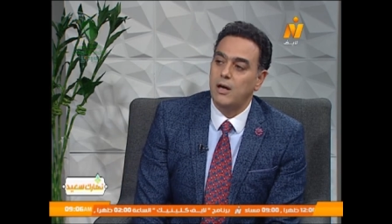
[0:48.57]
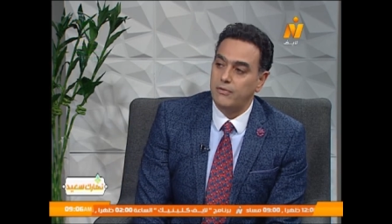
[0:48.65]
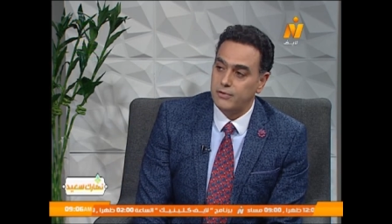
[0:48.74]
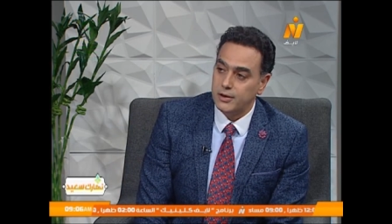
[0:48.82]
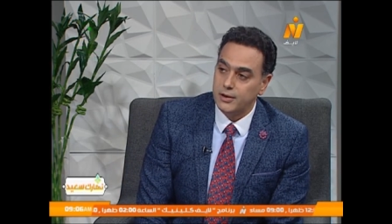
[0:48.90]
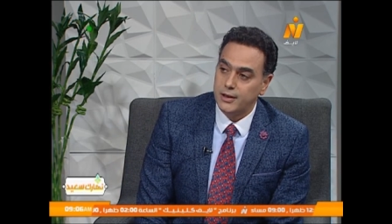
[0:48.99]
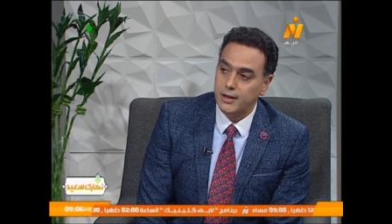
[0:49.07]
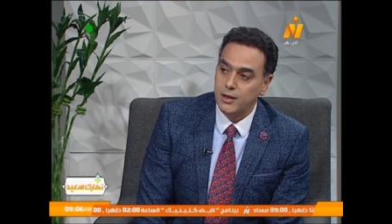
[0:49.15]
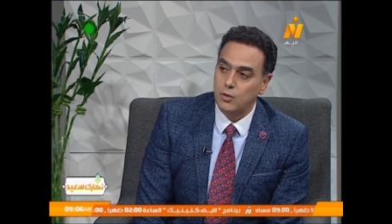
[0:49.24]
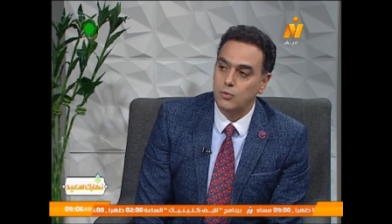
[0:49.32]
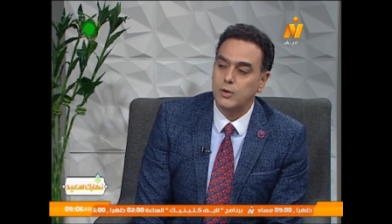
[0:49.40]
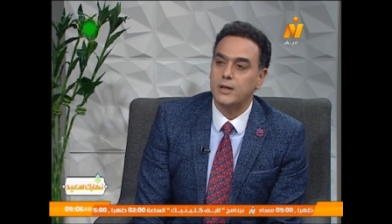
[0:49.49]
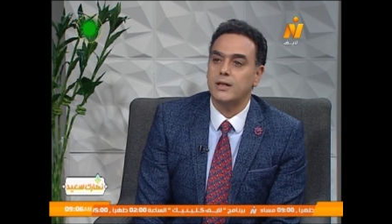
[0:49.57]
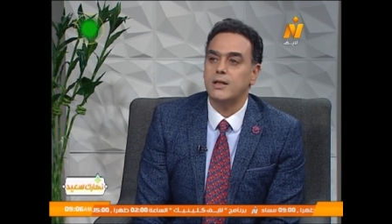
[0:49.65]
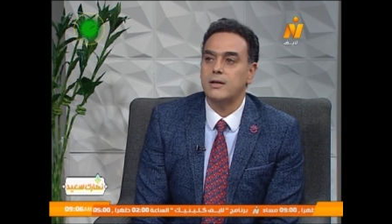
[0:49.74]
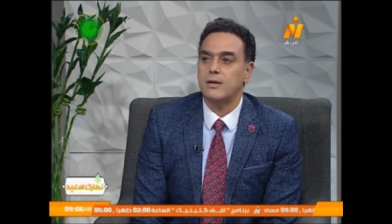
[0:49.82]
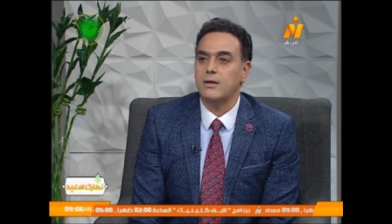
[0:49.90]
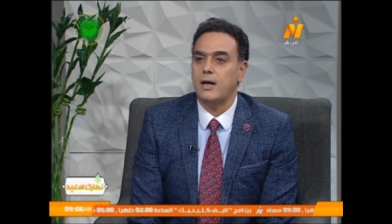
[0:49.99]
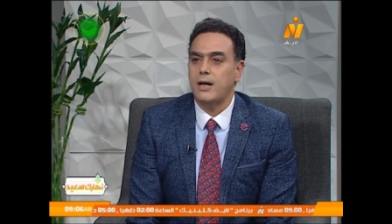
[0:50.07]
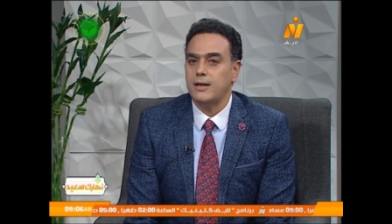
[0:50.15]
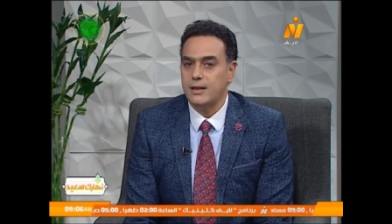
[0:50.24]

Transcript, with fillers: افريقيا وعدد